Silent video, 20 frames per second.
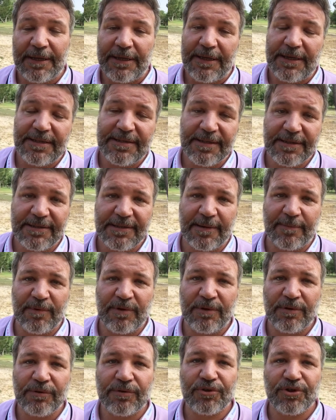Et
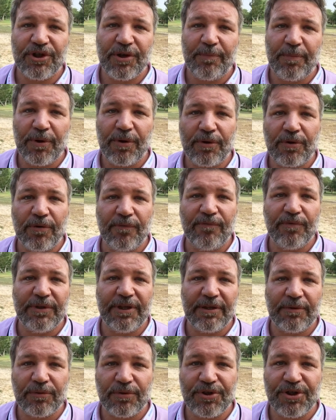sincèrement, j'ai peur que vous
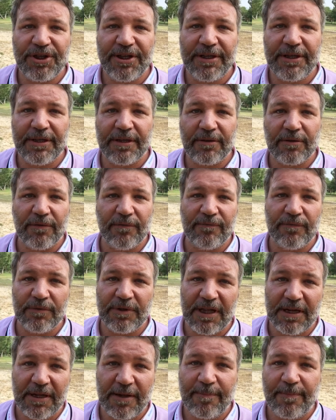décrochiez et que vous
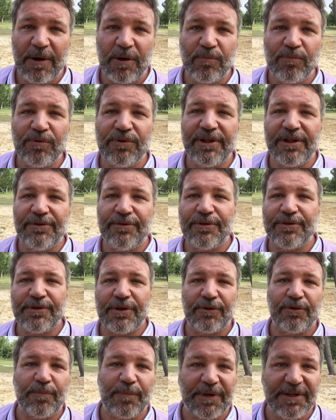n'alliez pas au bout des deux
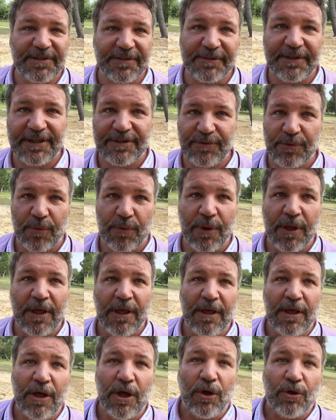heures de présentation.
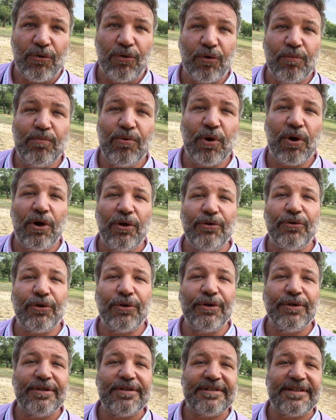Donc pour rendre
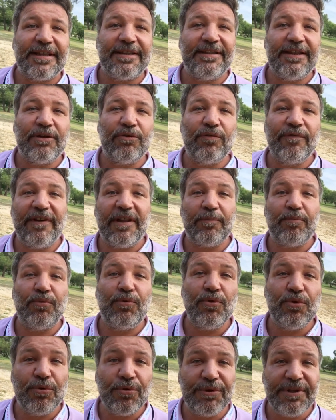euh, cette découverte
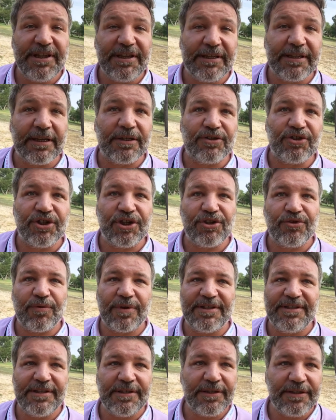plus ludique, j'ai
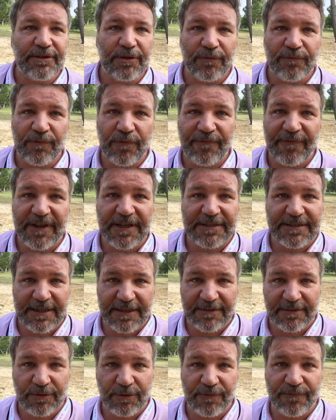choisi de vous faire
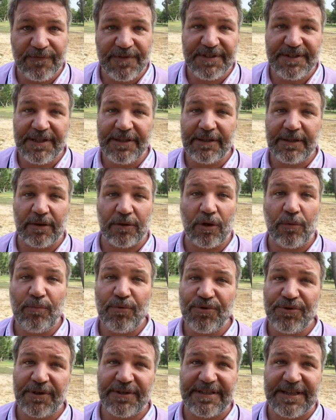cette visite en
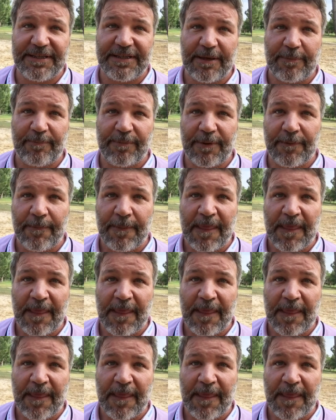plusieurs étapes.